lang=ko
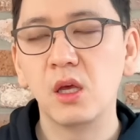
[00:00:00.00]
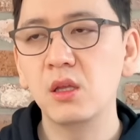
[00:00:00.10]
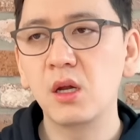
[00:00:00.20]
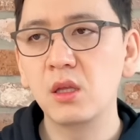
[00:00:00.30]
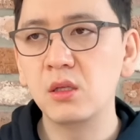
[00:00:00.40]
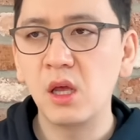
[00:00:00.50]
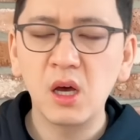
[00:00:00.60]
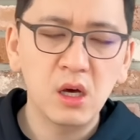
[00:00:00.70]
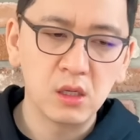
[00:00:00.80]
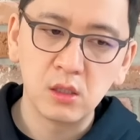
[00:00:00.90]
옛날에는
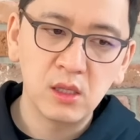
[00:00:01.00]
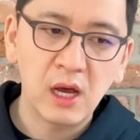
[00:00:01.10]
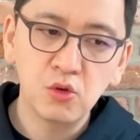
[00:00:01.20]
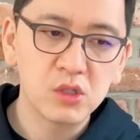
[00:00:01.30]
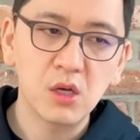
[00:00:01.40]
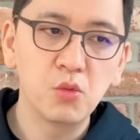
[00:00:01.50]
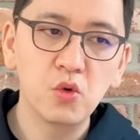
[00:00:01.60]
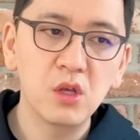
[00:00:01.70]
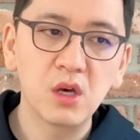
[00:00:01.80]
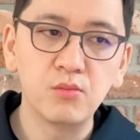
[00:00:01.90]
내가 나도 잘
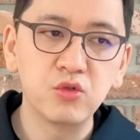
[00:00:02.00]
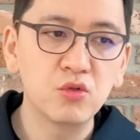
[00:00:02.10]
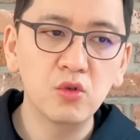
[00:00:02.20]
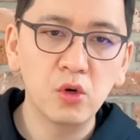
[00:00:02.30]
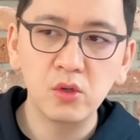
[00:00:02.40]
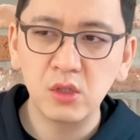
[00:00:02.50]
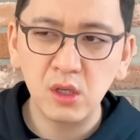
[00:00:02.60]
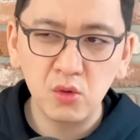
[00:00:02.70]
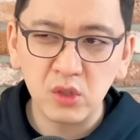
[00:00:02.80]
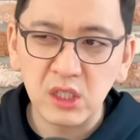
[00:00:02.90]
모르니까
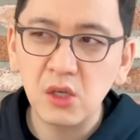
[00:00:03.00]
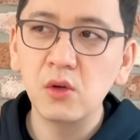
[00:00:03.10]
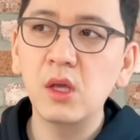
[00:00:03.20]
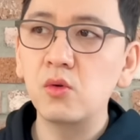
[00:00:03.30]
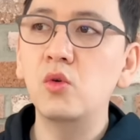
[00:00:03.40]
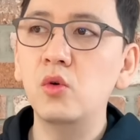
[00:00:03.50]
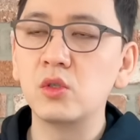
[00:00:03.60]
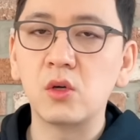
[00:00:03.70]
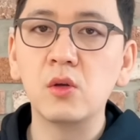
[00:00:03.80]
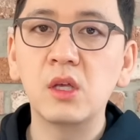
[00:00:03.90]
부끄러웠는데도
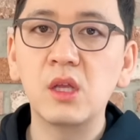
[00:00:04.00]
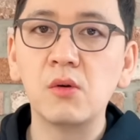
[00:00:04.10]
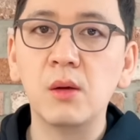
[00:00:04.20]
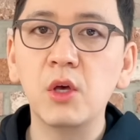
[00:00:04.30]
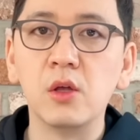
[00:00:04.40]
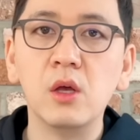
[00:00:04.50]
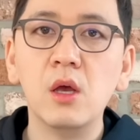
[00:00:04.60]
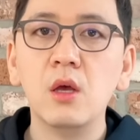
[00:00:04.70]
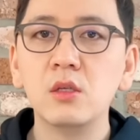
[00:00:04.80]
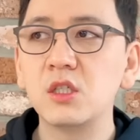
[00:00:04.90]
이겨내고 전했다고 하면
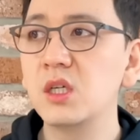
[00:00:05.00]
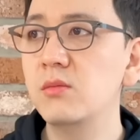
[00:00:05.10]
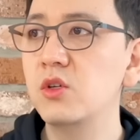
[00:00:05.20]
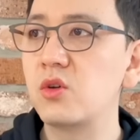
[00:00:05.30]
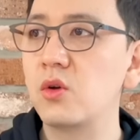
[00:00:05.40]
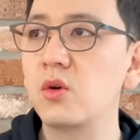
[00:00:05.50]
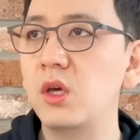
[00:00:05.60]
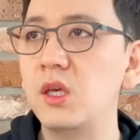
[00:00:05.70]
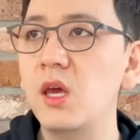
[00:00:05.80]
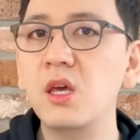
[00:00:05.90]
지금은
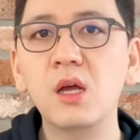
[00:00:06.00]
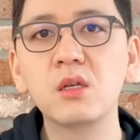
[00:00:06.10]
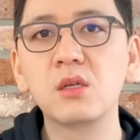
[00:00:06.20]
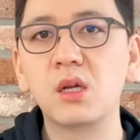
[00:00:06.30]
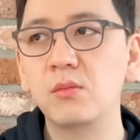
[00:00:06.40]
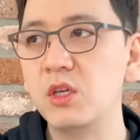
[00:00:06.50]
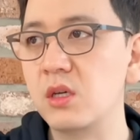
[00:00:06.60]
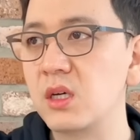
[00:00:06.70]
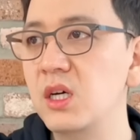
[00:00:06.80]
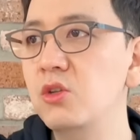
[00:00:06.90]
저렇게 얘기하는 사람이
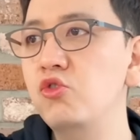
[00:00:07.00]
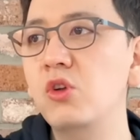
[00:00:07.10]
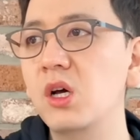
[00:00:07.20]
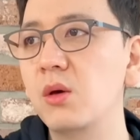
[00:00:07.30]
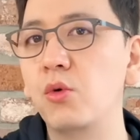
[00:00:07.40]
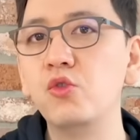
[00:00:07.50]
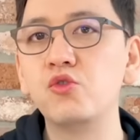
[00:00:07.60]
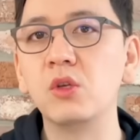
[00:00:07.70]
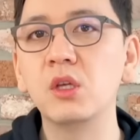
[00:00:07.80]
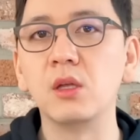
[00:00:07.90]
이제 극률하게 보일
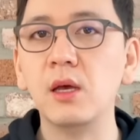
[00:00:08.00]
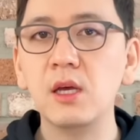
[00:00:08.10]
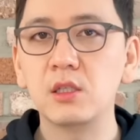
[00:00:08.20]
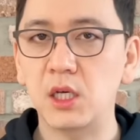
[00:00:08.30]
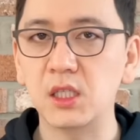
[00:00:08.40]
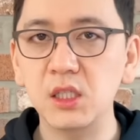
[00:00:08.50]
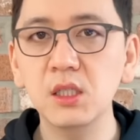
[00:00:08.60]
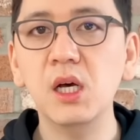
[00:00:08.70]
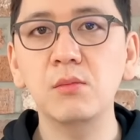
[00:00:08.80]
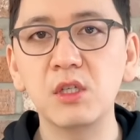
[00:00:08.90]
수 있는
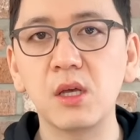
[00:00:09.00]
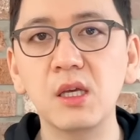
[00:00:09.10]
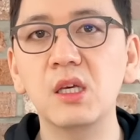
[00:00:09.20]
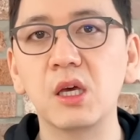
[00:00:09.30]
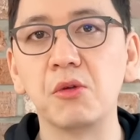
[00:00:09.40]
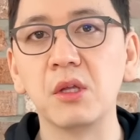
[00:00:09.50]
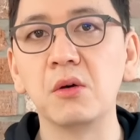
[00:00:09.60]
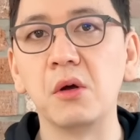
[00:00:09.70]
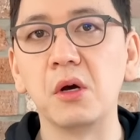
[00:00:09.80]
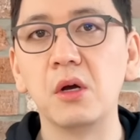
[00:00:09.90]
자신감이 생기게
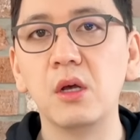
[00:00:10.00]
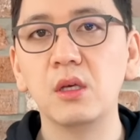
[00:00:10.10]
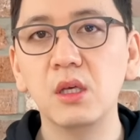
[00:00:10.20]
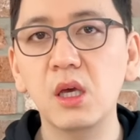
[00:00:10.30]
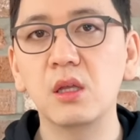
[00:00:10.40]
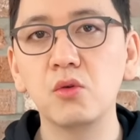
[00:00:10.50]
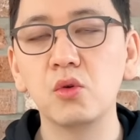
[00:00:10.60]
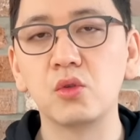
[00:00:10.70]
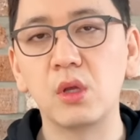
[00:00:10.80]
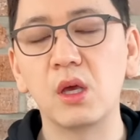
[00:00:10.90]
되는 거예요. 이게
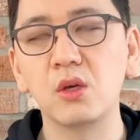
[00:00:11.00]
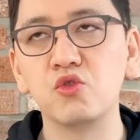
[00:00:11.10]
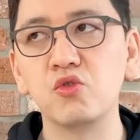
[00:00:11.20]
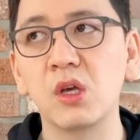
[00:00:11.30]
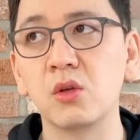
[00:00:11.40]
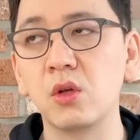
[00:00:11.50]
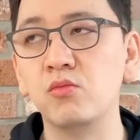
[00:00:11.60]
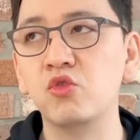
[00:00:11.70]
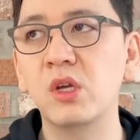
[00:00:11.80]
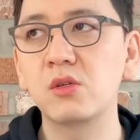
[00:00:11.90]
또 되게 중요한
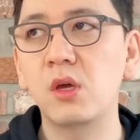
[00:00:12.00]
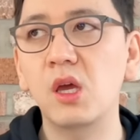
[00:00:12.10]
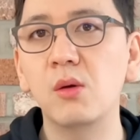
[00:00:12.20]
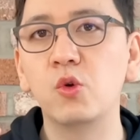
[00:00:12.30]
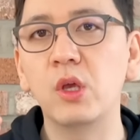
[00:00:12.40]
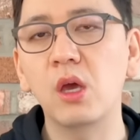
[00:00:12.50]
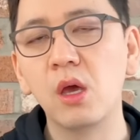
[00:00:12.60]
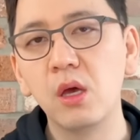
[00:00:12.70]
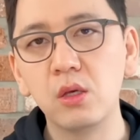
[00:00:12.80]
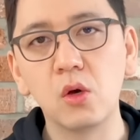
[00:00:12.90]
어떤 문화적 헤게모니의
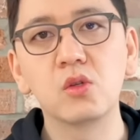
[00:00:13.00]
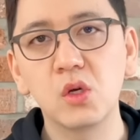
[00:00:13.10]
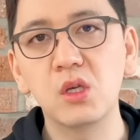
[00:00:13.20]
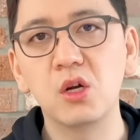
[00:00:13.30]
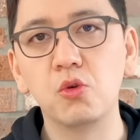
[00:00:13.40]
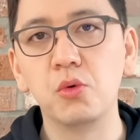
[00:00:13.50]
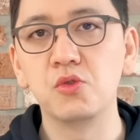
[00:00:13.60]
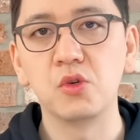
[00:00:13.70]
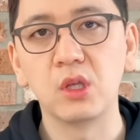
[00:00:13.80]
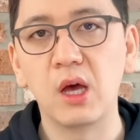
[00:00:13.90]
역전이라고 볼
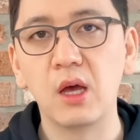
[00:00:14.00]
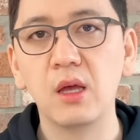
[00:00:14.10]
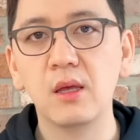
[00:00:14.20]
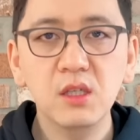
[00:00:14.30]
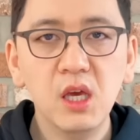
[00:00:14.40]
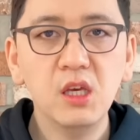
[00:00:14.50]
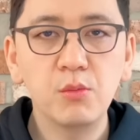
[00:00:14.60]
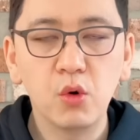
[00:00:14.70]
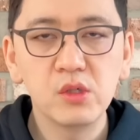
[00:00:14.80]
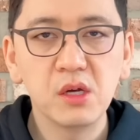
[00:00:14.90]
수 있다. 흥행이
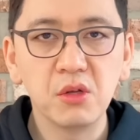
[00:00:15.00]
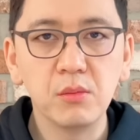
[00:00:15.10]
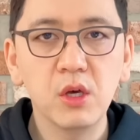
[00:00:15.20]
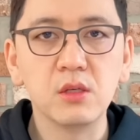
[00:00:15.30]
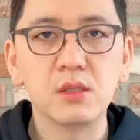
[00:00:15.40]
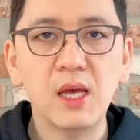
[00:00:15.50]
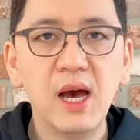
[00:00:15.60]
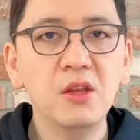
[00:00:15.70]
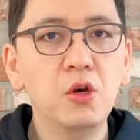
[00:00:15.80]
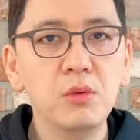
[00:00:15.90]
보장되면
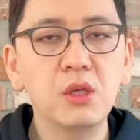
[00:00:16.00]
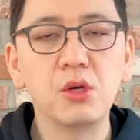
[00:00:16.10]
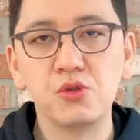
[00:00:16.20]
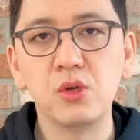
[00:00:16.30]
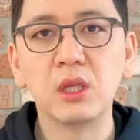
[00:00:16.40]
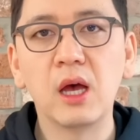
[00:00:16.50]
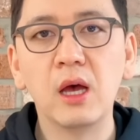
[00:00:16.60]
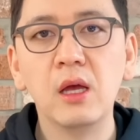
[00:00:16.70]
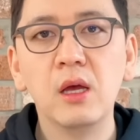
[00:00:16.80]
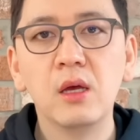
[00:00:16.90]
산업이 될 수
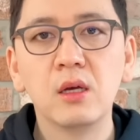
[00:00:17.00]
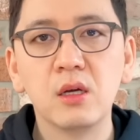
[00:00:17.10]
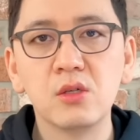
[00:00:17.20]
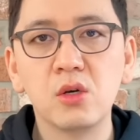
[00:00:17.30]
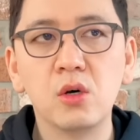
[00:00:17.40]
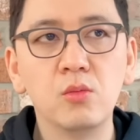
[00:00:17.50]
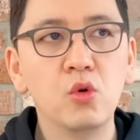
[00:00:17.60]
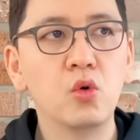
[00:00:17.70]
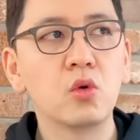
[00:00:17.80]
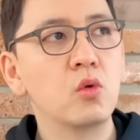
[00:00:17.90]
있다. 그래서
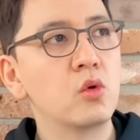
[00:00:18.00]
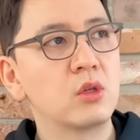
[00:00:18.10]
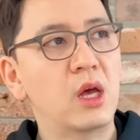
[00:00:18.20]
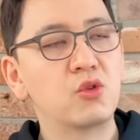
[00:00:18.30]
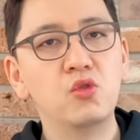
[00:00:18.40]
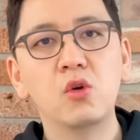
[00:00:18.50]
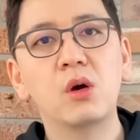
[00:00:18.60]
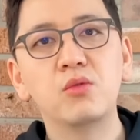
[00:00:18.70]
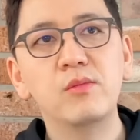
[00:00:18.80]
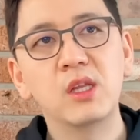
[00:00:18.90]
뭐 꼭 다큐
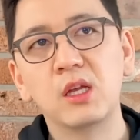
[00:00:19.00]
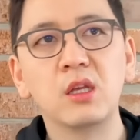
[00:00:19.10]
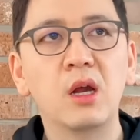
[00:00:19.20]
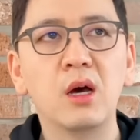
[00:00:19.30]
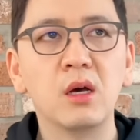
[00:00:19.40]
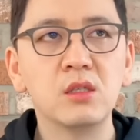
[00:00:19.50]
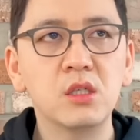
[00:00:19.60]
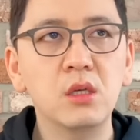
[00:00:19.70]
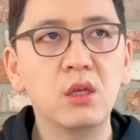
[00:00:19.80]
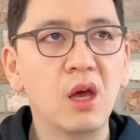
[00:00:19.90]
영화뿐만 아니라
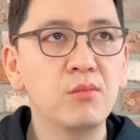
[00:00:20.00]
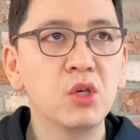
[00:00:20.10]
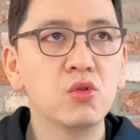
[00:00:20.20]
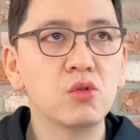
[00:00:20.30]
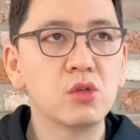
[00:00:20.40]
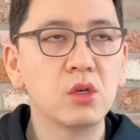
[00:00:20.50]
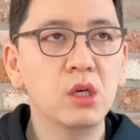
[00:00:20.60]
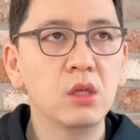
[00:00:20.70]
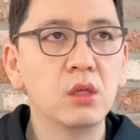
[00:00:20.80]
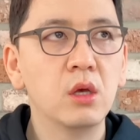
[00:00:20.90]
친
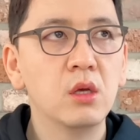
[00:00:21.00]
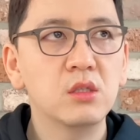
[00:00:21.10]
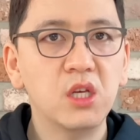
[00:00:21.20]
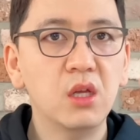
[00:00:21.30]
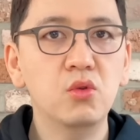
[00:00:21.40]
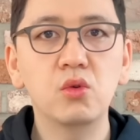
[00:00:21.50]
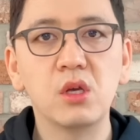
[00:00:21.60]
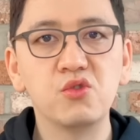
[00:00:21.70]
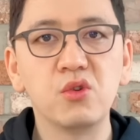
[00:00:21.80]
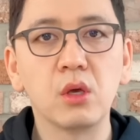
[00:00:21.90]
대한민국적인 책도
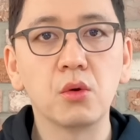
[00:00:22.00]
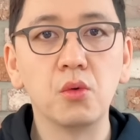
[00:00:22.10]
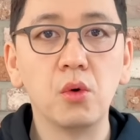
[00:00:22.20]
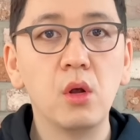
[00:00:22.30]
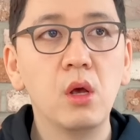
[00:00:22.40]
될 수 있겠고